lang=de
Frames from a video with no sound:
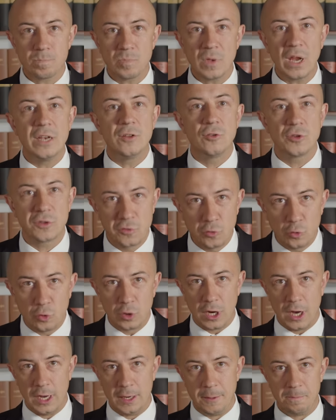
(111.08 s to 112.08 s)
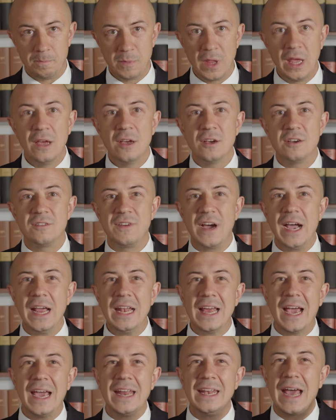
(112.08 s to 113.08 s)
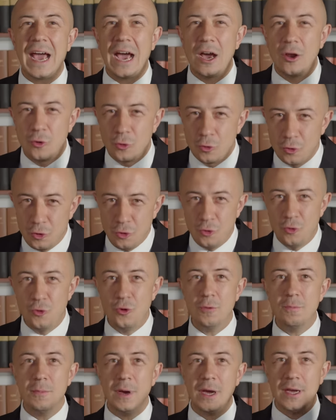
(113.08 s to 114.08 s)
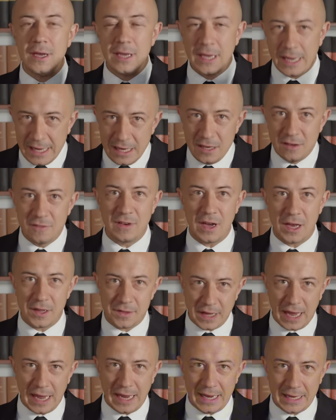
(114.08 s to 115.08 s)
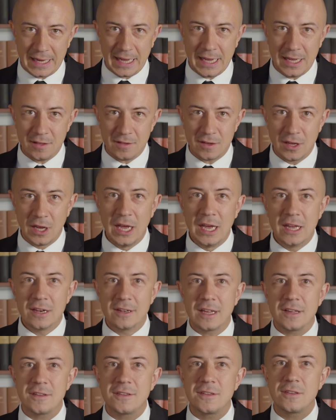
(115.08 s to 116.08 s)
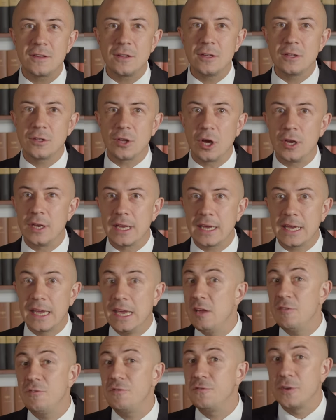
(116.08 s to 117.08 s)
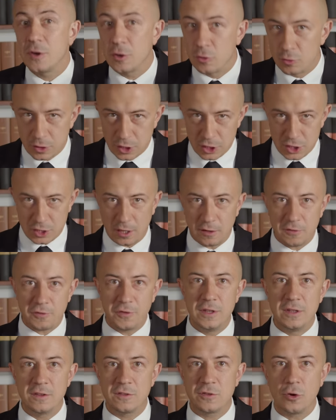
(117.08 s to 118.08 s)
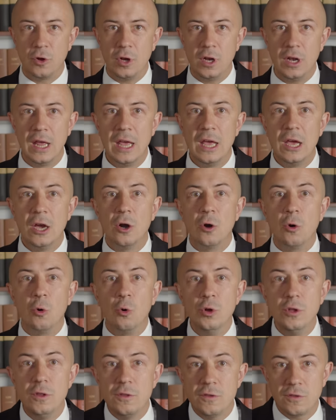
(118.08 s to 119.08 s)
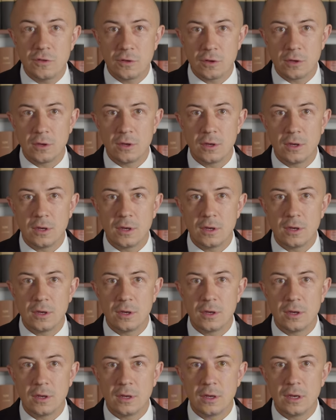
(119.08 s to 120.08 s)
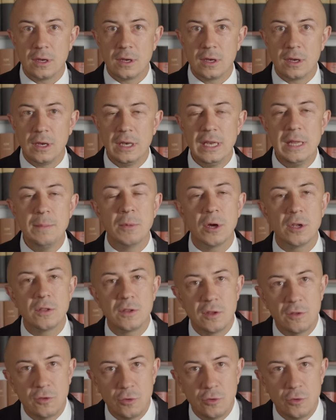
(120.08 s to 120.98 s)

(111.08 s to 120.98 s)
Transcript: eine Durchsuchung an, weil ein anonymer Hinweis eingeht, dass da eine Kifferrunde stattfinden soll und niemand die